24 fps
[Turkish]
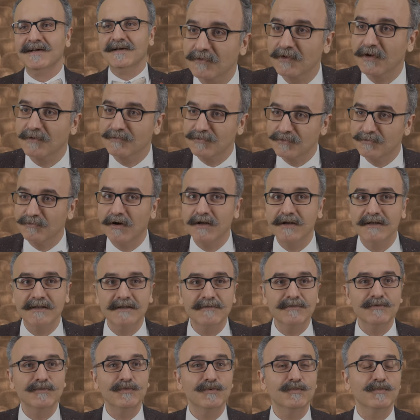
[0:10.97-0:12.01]
Yani biz
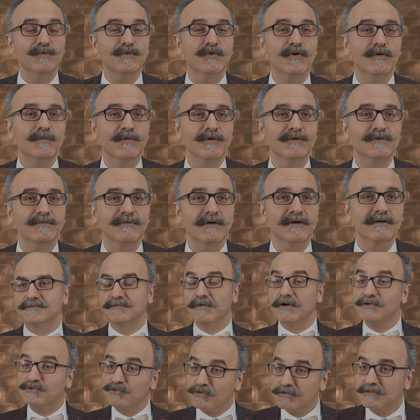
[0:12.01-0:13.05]
mahallede bir büyük bir kovboydum ben.
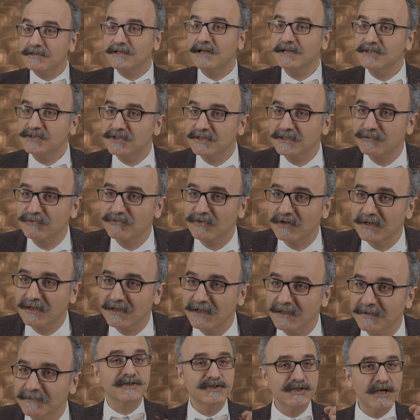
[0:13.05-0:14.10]
Ben çok silah çektim
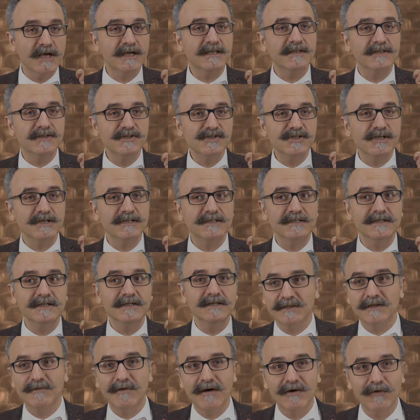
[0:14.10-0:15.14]
ufakken. Cenk Ninja'ydı
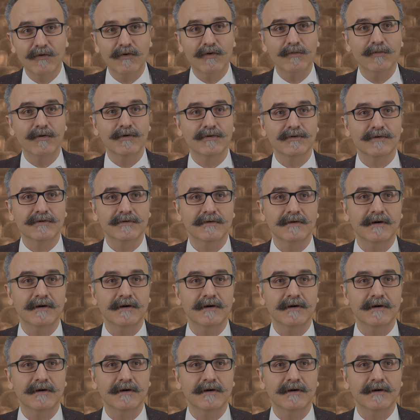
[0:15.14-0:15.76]
ve ben kovboylu.